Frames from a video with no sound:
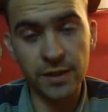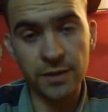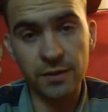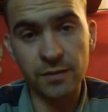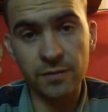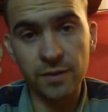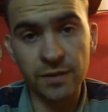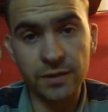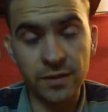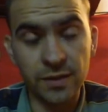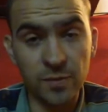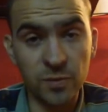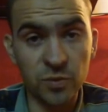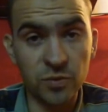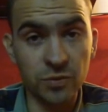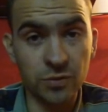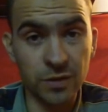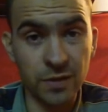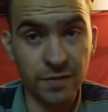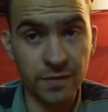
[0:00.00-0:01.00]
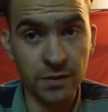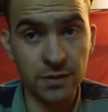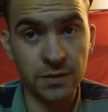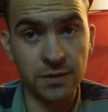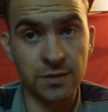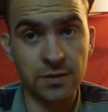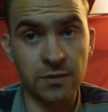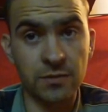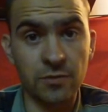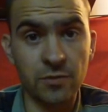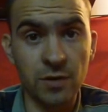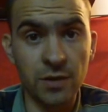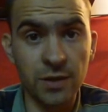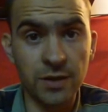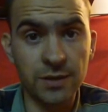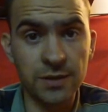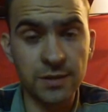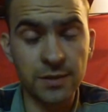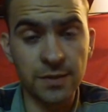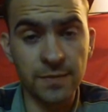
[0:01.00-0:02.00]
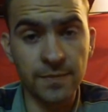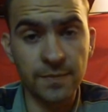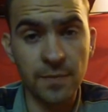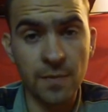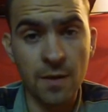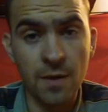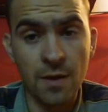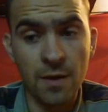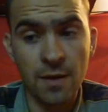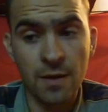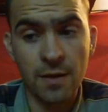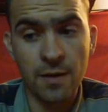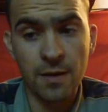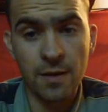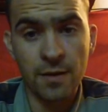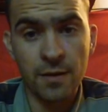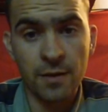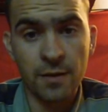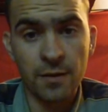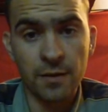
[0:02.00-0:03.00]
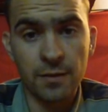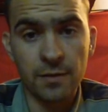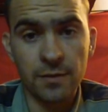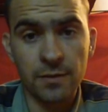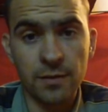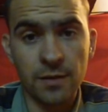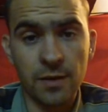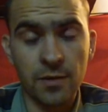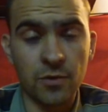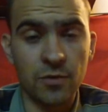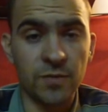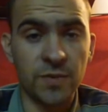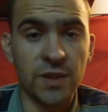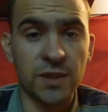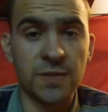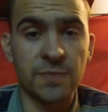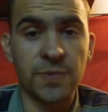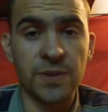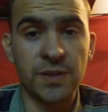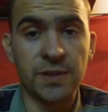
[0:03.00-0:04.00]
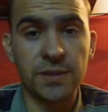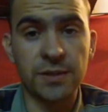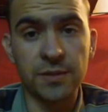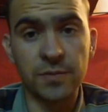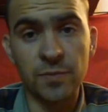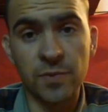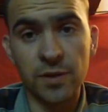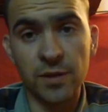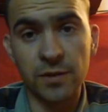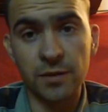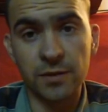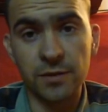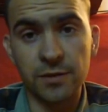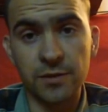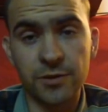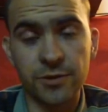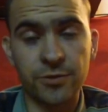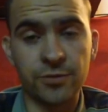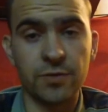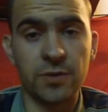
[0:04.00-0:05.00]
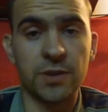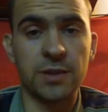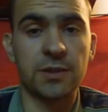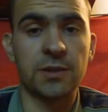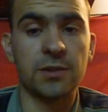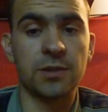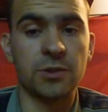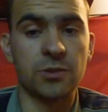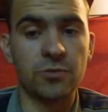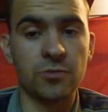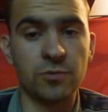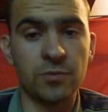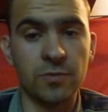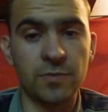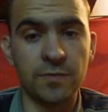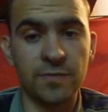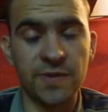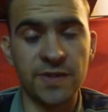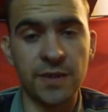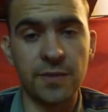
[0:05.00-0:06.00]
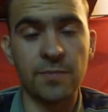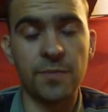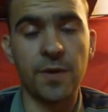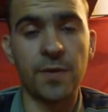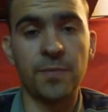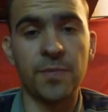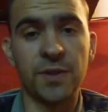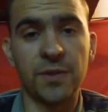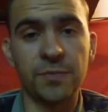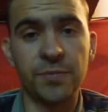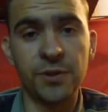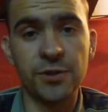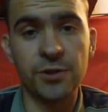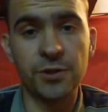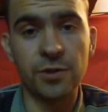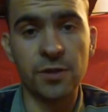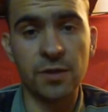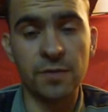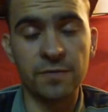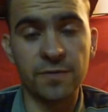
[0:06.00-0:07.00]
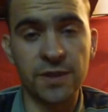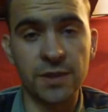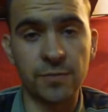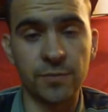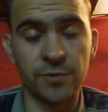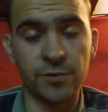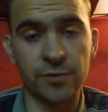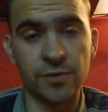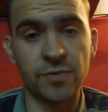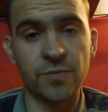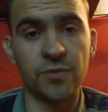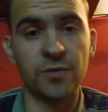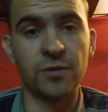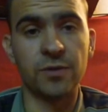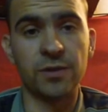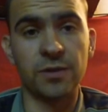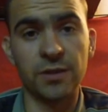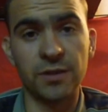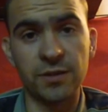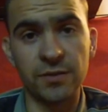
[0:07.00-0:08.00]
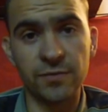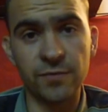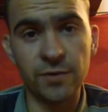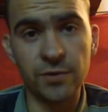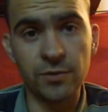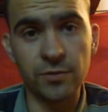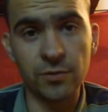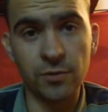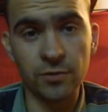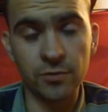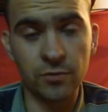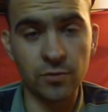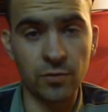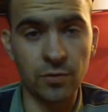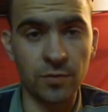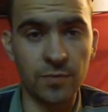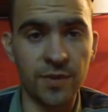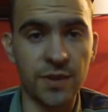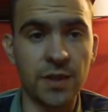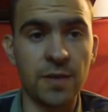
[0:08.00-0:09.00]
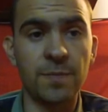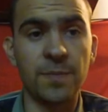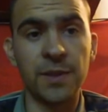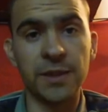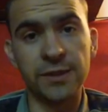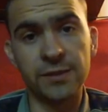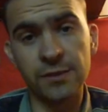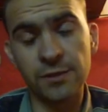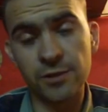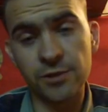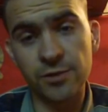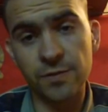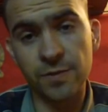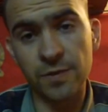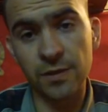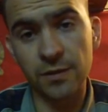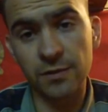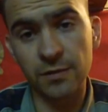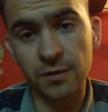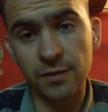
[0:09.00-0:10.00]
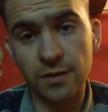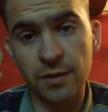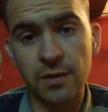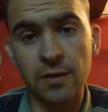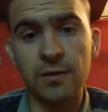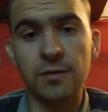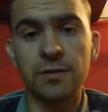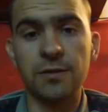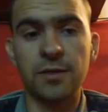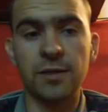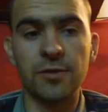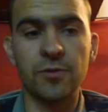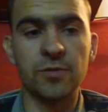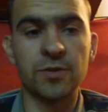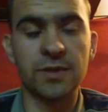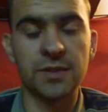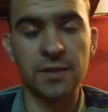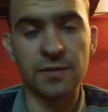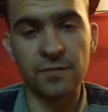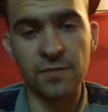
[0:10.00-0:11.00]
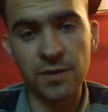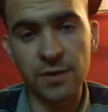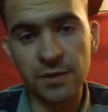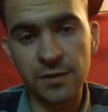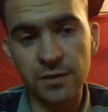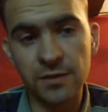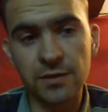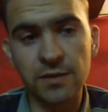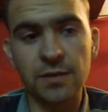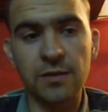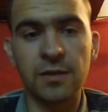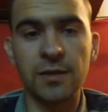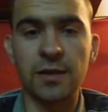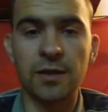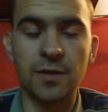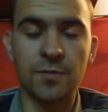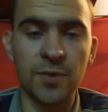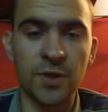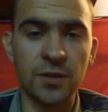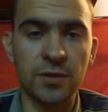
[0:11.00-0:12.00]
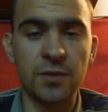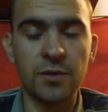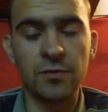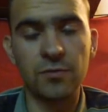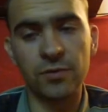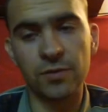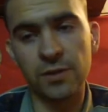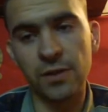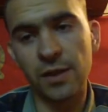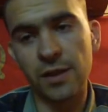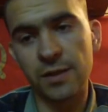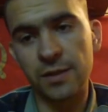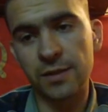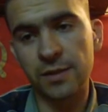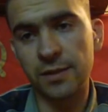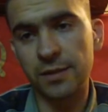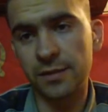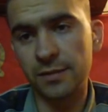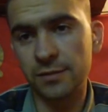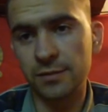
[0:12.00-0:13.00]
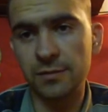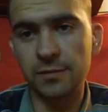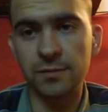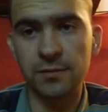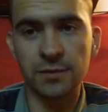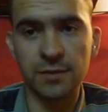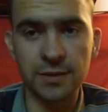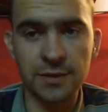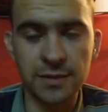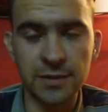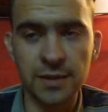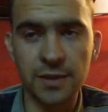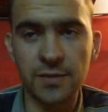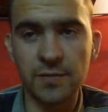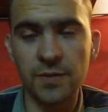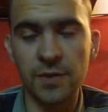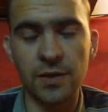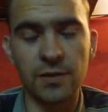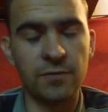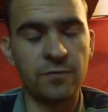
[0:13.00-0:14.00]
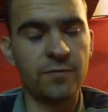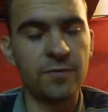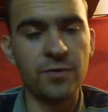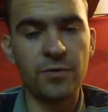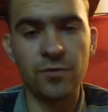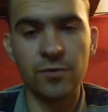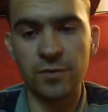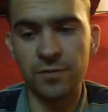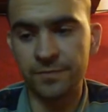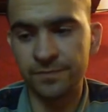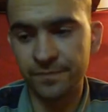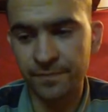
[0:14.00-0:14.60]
давайте я буду, наверное, закругляться. Огромное спасибо, еще раз скажу, всем моим подписчикам, всем, кто смотрит эти видео, кто меня поддерживает, дает советы дельные, комментирует, лайкает, оценивает видео.